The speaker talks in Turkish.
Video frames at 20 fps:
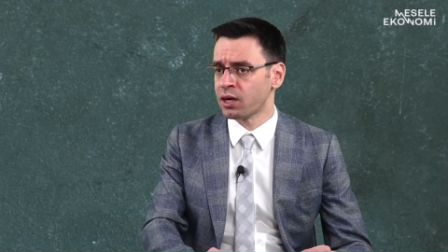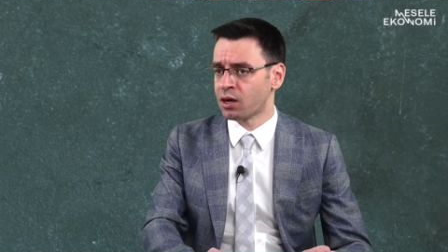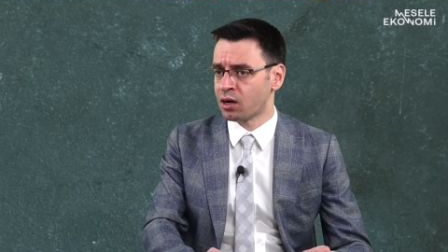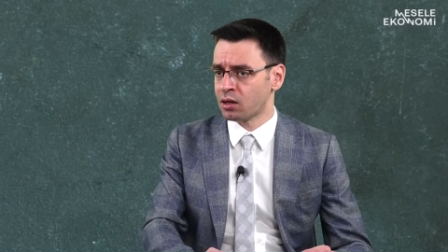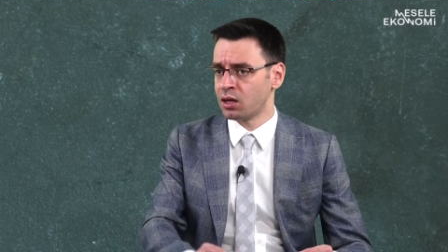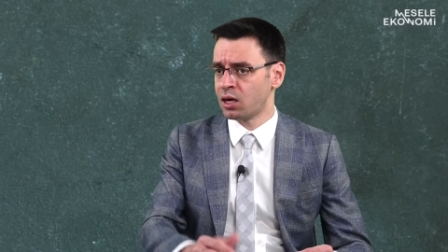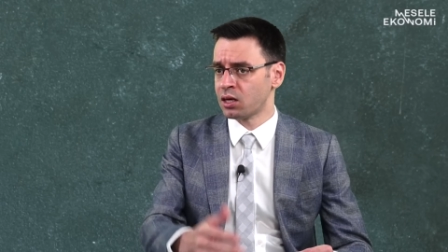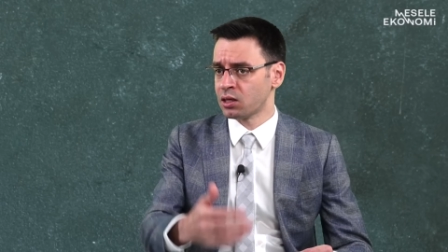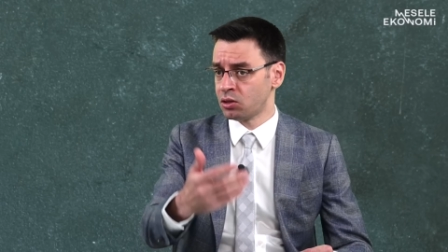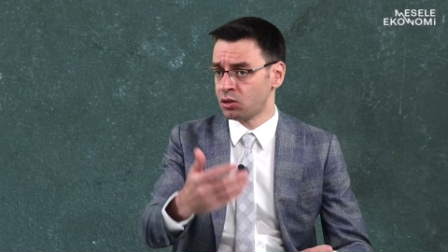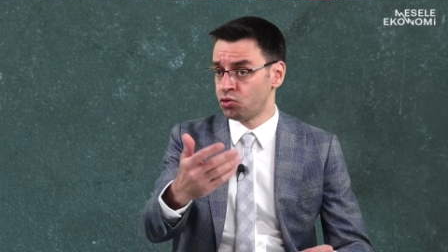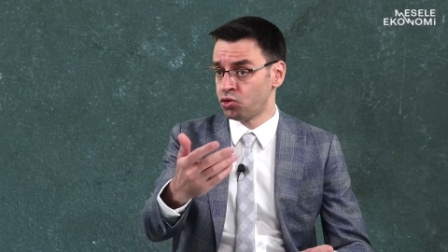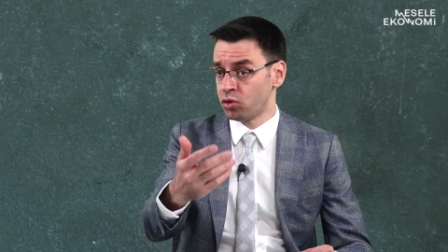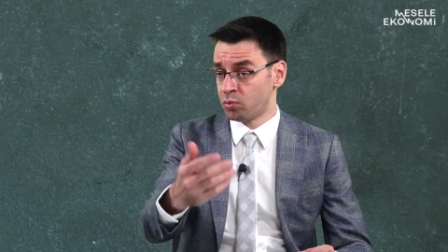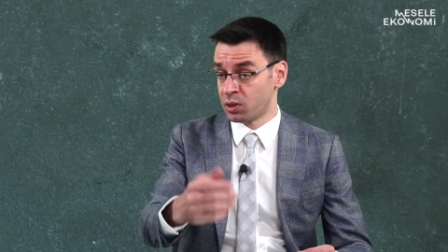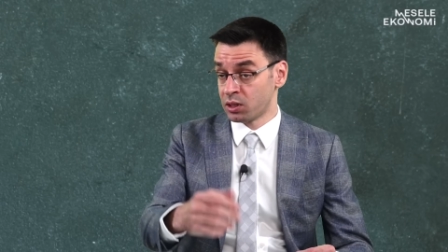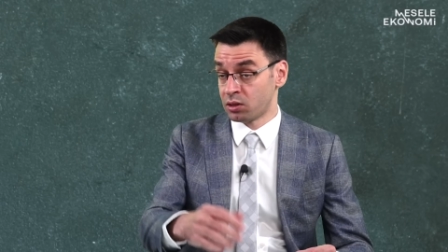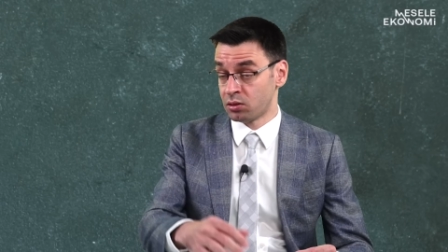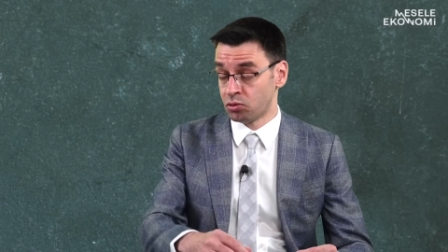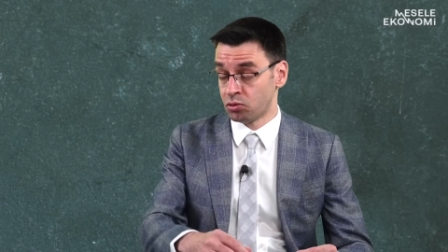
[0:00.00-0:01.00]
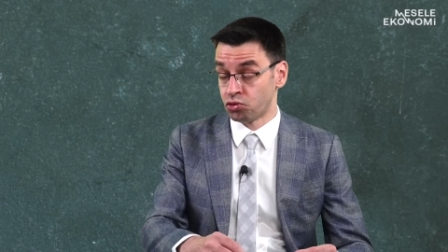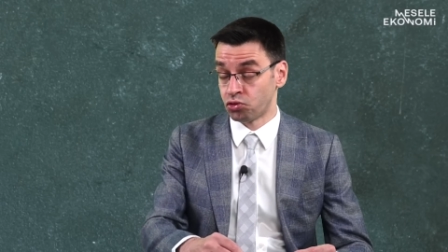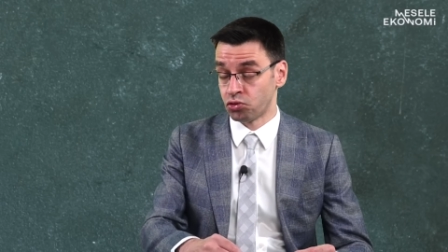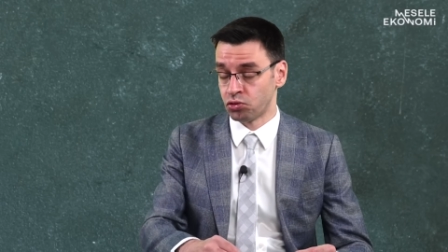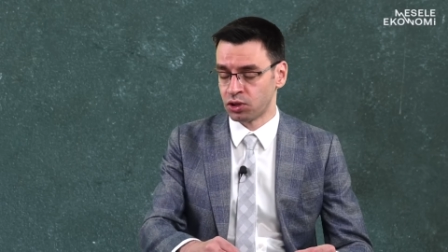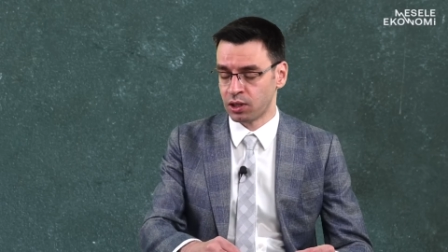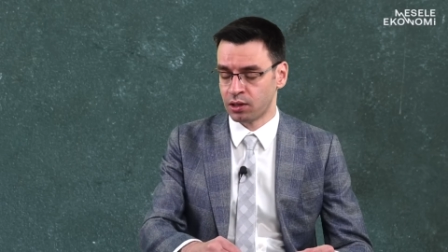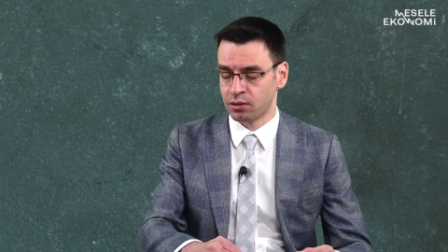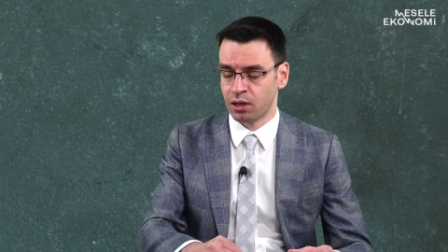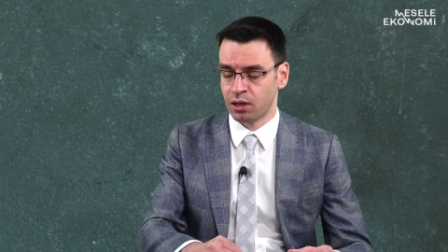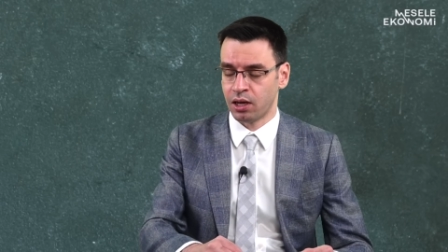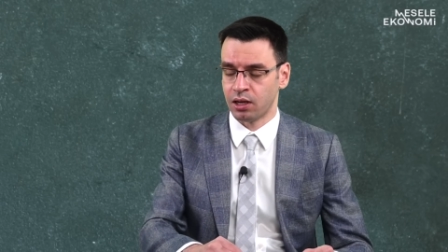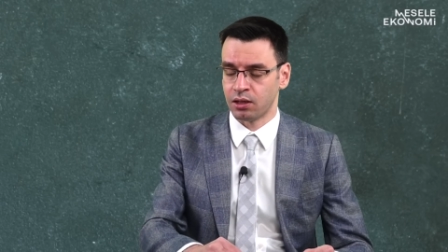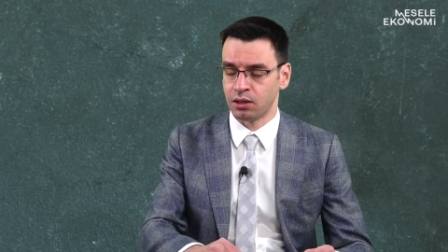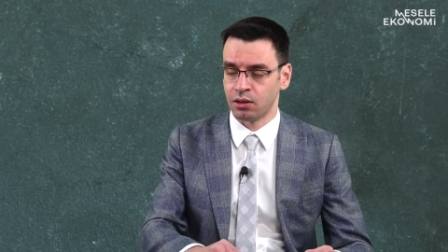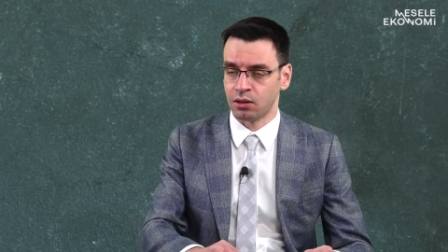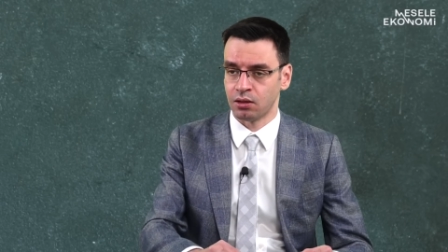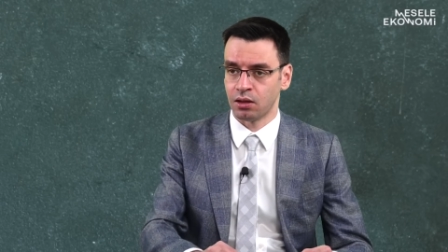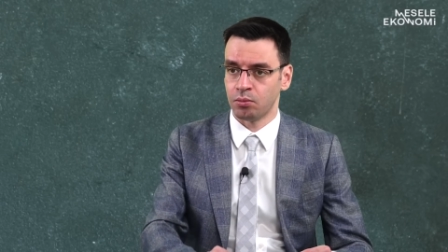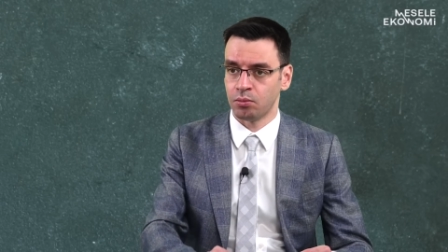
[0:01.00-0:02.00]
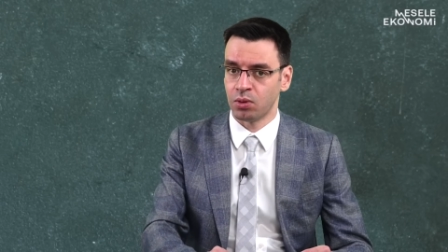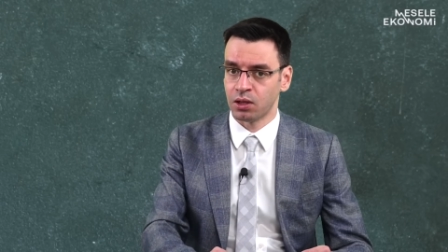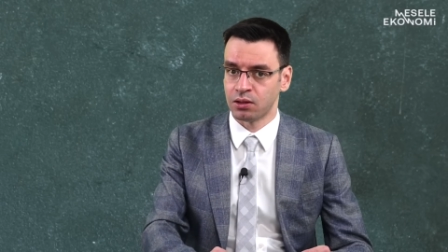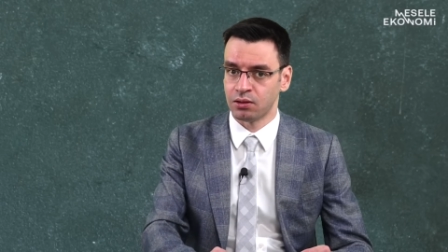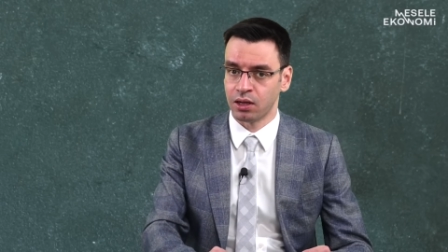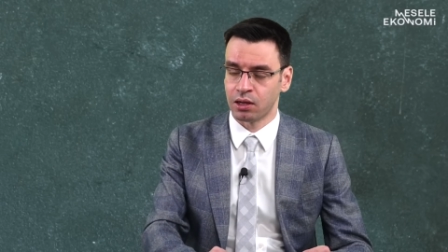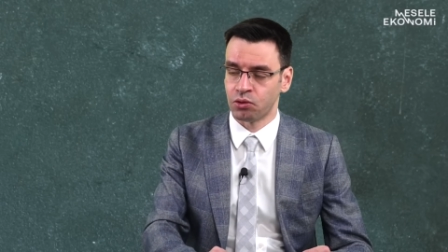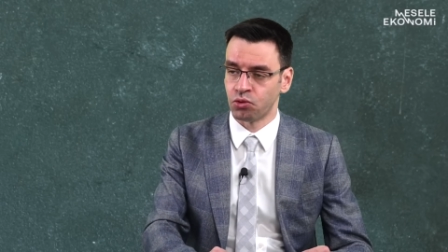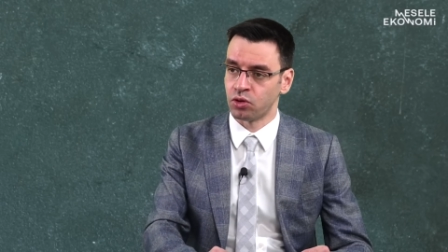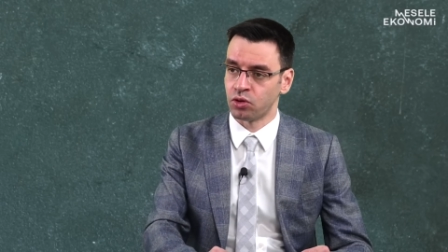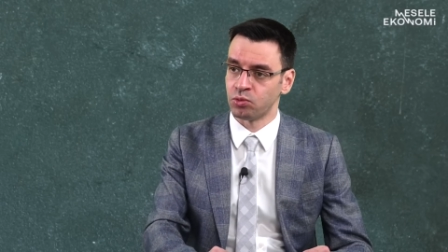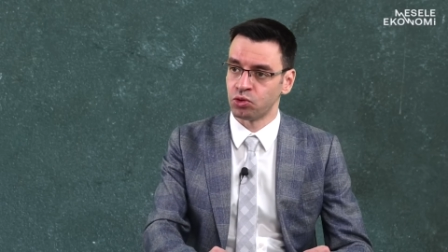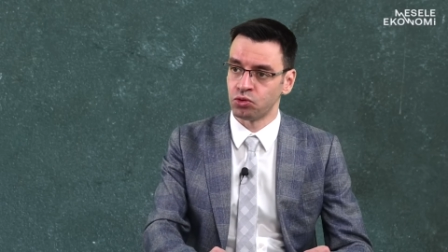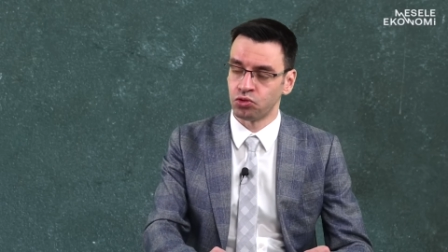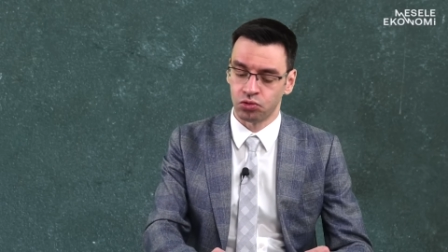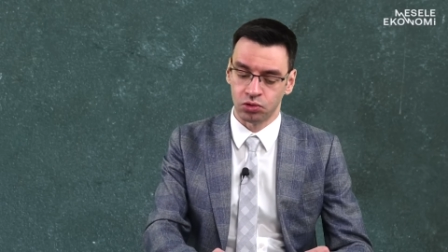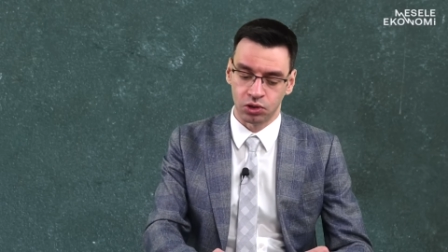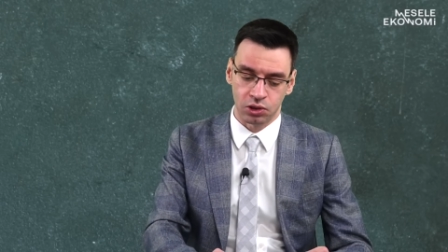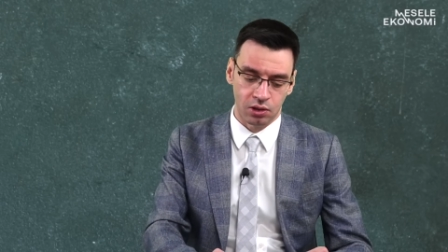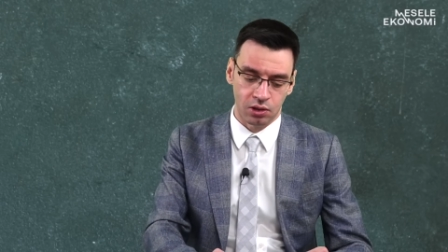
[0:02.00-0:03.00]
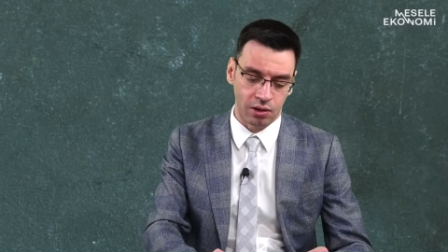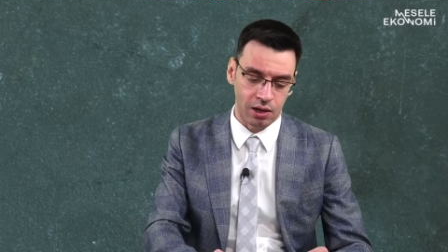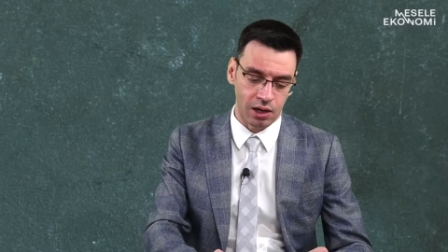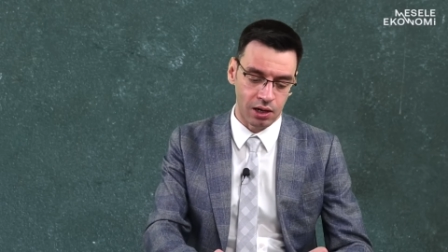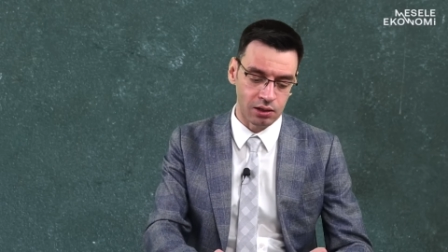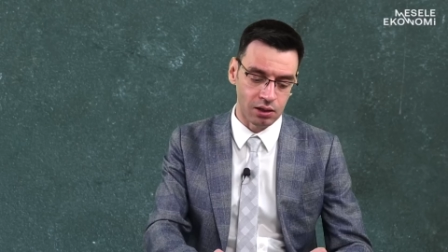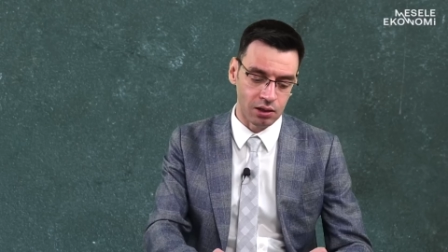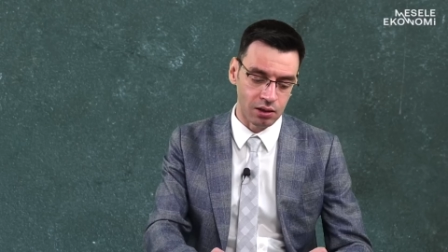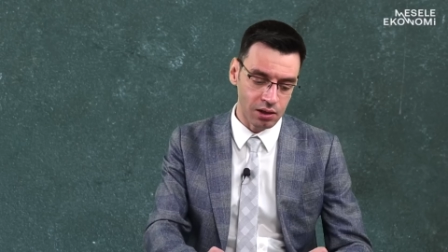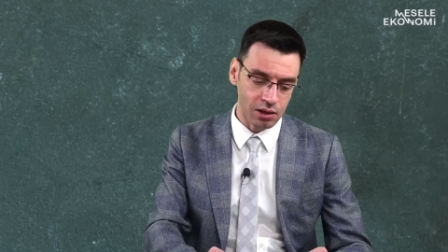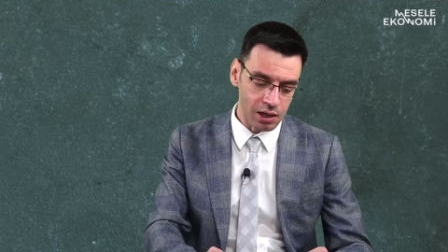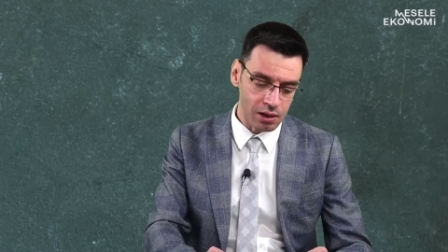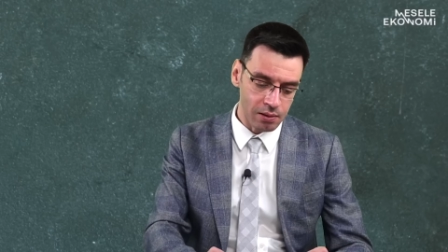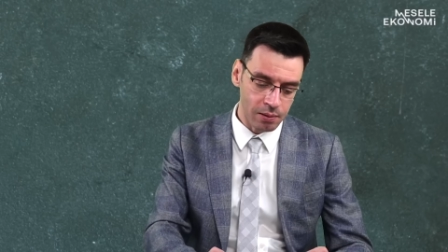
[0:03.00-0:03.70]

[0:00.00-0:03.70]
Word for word: kadar gidiyor Batı düşünce tarihinde, Batı ekonomi düşünce tarihinde.